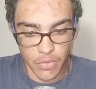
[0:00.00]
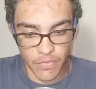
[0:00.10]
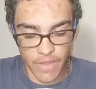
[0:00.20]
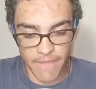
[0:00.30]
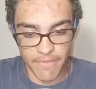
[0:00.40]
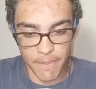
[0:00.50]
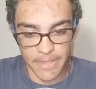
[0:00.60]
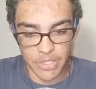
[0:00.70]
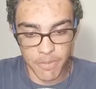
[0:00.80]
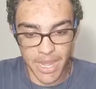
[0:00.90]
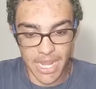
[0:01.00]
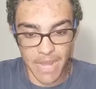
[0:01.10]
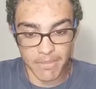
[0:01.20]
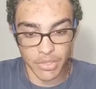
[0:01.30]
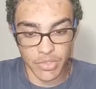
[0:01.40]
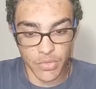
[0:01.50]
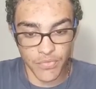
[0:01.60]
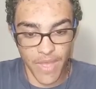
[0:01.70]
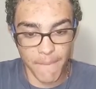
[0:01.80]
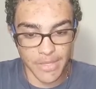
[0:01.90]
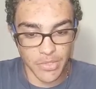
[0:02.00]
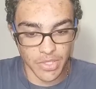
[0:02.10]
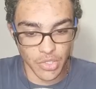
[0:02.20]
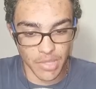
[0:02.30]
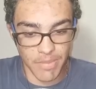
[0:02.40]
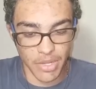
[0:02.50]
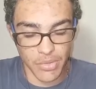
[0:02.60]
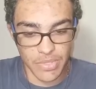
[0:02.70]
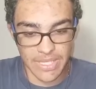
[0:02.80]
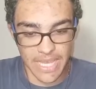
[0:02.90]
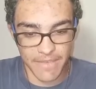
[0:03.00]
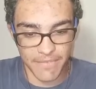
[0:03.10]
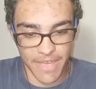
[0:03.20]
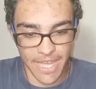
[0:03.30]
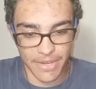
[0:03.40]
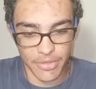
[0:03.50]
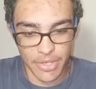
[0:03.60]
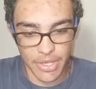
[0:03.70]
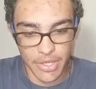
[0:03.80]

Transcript: O véio, a véia passou pra cá, mano. Se o velho passou aqui, eu também não sei, velho.